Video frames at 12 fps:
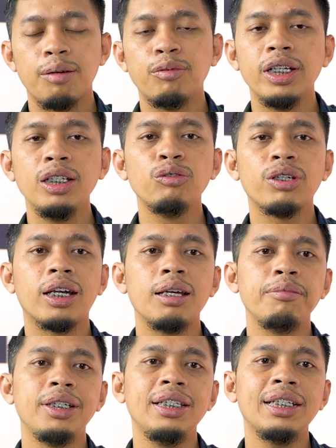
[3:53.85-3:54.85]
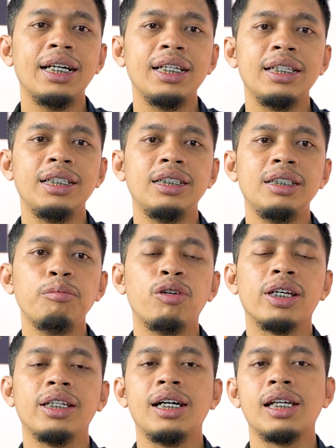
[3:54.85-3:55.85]
Kemudian username ini kalian isi
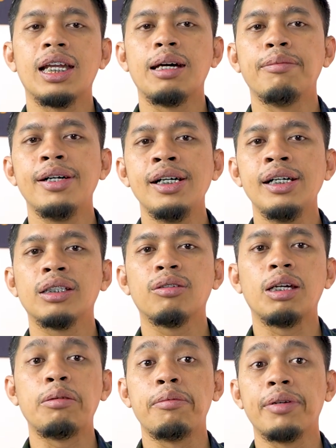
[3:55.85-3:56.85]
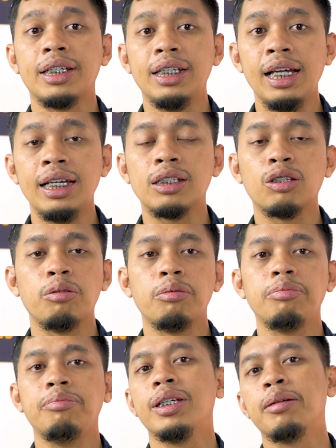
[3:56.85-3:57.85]
boleh dengan nama atau nama panggilan
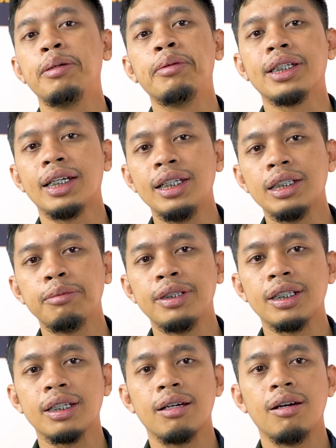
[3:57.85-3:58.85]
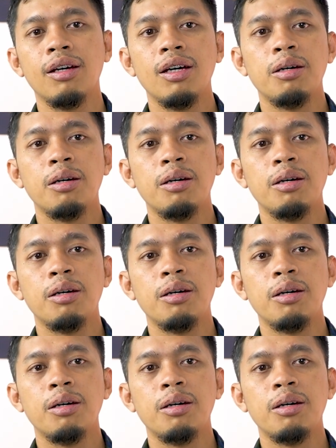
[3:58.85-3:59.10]
atau ya bebas aja sebenarnya.